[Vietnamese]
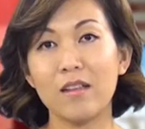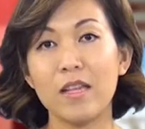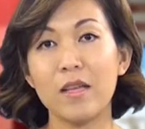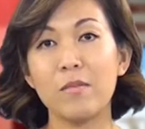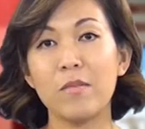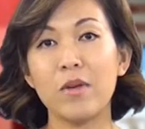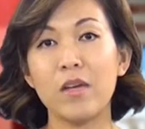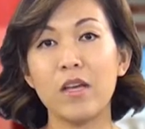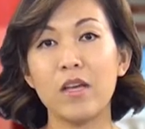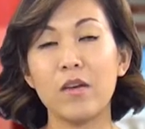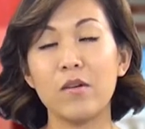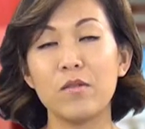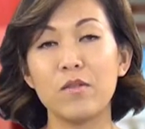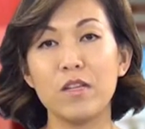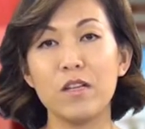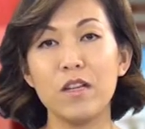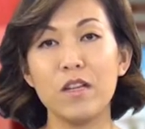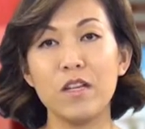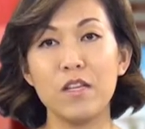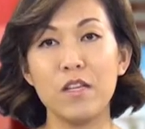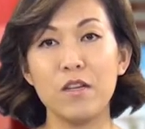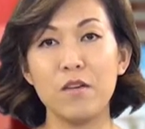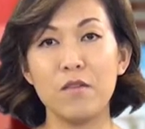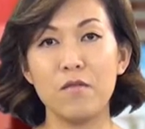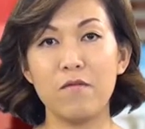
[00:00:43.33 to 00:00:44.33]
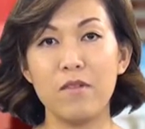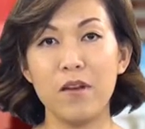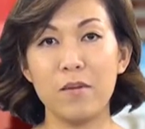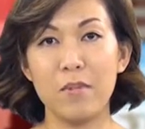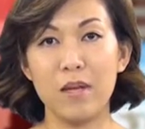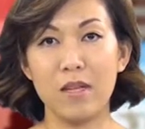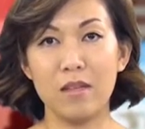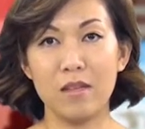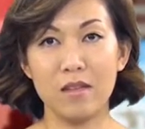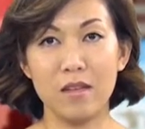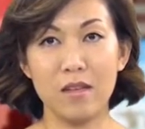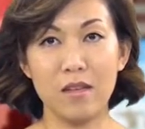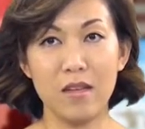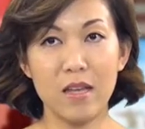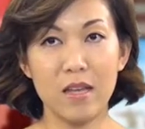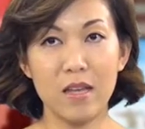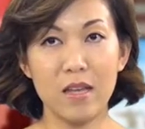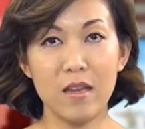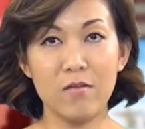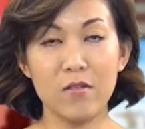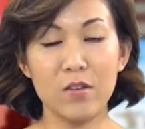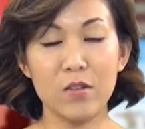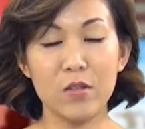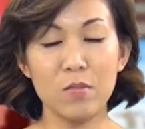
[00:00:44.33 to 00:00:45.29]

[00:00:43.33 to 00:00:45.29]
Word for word: tìm hiểu rất là nhiều về bệnh tự kỷ và